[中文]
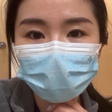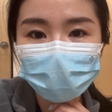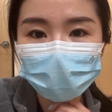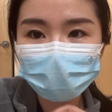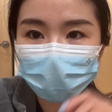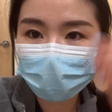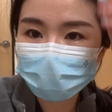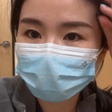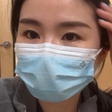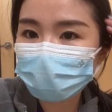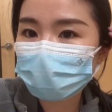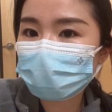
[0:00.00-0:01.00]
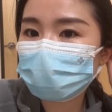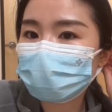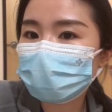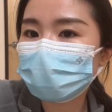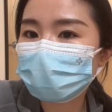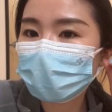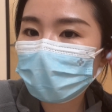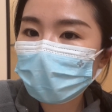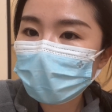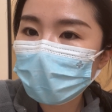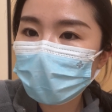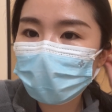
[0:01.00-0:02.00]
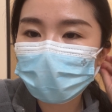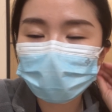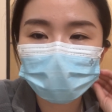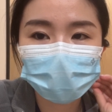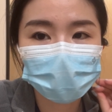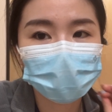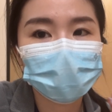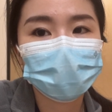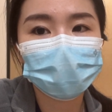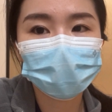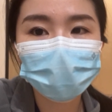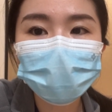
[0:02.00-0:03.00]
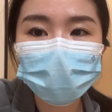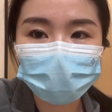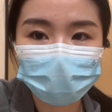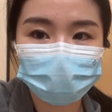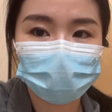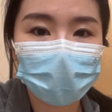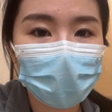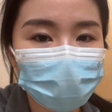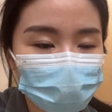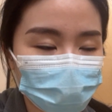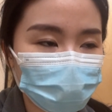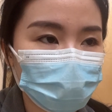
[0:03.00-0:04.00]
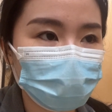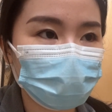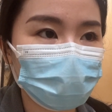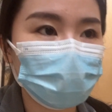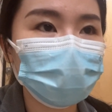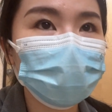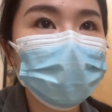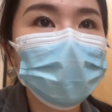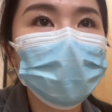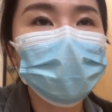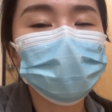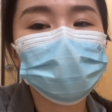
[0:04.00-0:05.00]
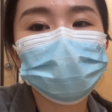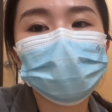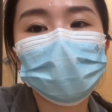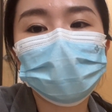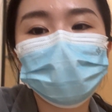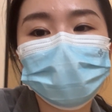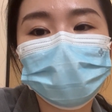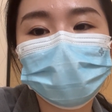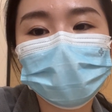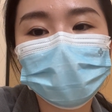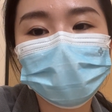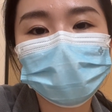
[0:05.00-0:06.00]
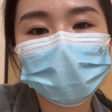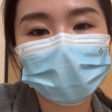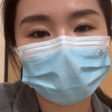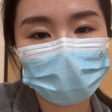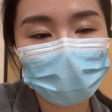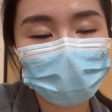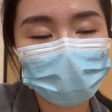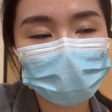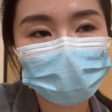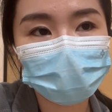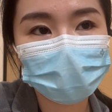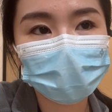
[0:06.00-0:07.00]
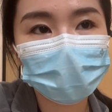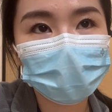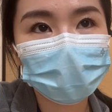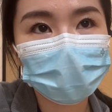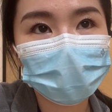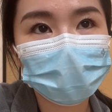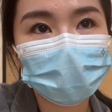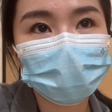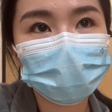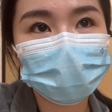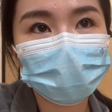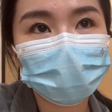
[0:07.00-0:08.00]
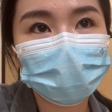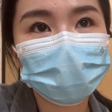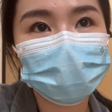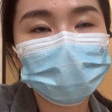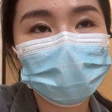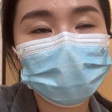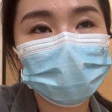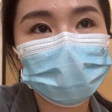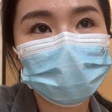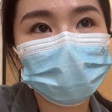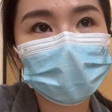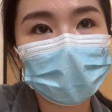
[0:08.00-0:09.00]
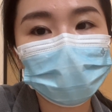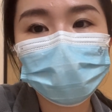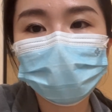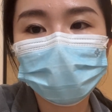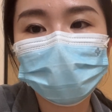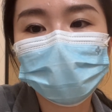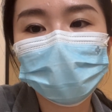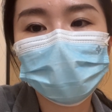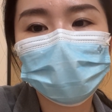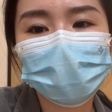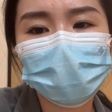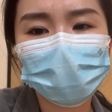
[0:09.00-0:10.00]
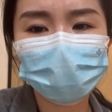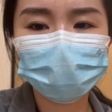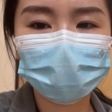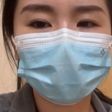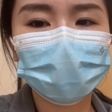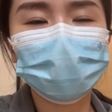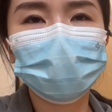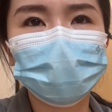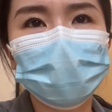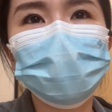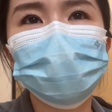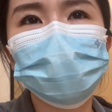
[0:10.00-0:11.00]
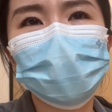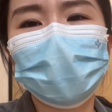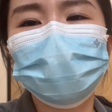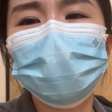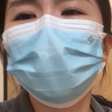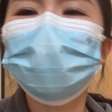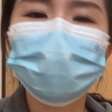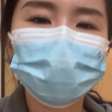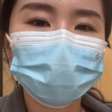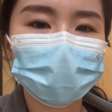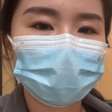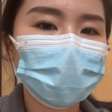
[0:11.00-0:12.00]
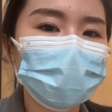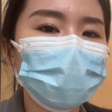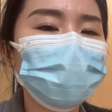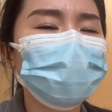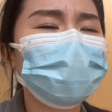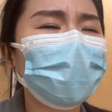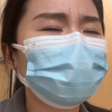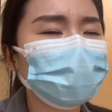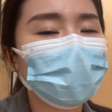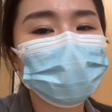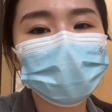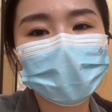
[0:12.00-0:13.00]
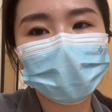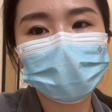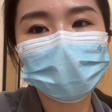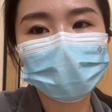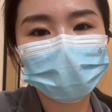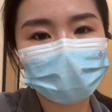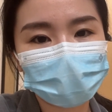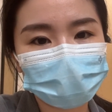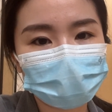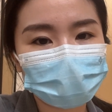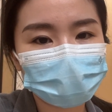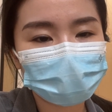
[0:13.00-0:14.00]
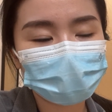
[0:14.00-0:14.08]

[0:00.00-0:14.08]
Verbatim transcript: 现在呢，就是身体有点不太舒服，就是我喉咙呢有点痛，然后感觉就是肌肉有点酸痛，就很像要发烧前的那种